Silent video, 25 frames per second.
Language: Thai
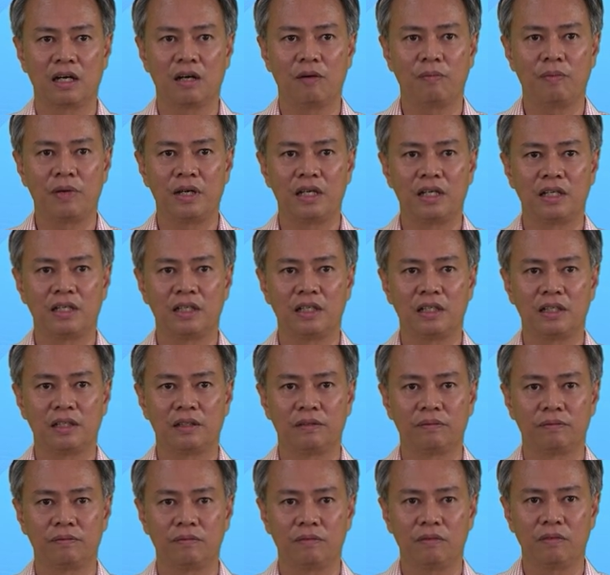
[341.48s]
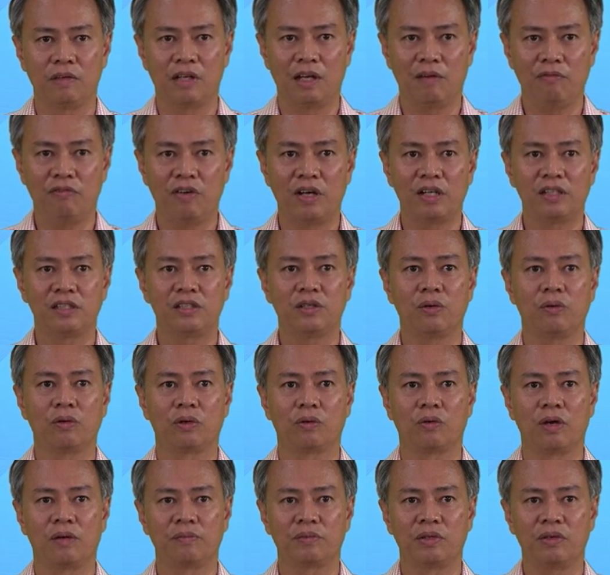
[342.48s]
เข้าไปรับฟังโจ
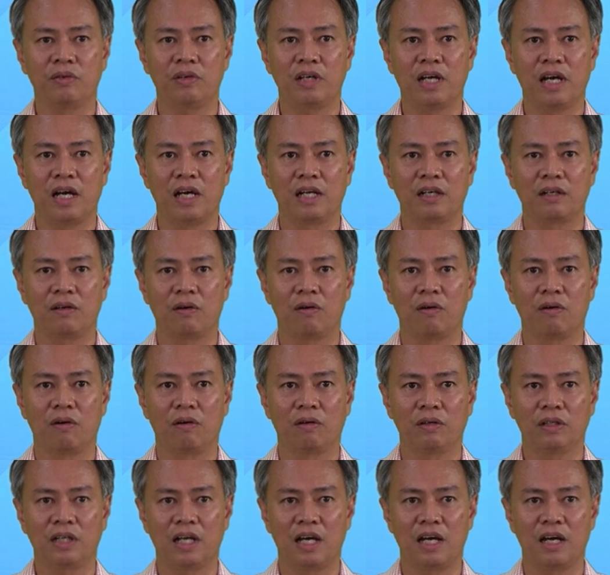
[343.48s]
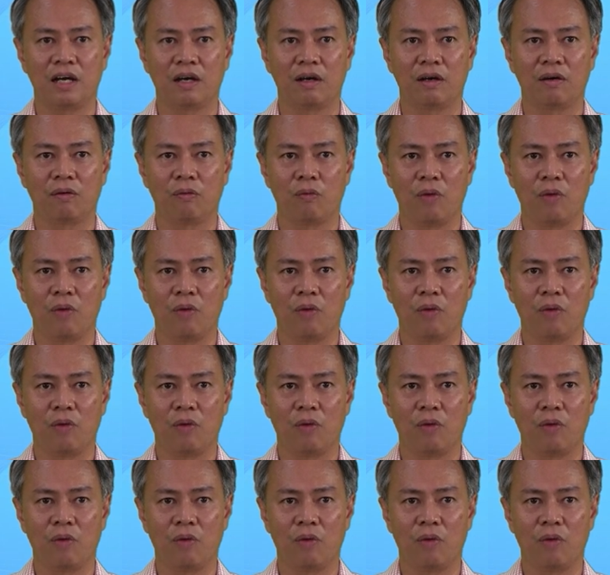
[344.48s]
ทย์ความต้องการของทาง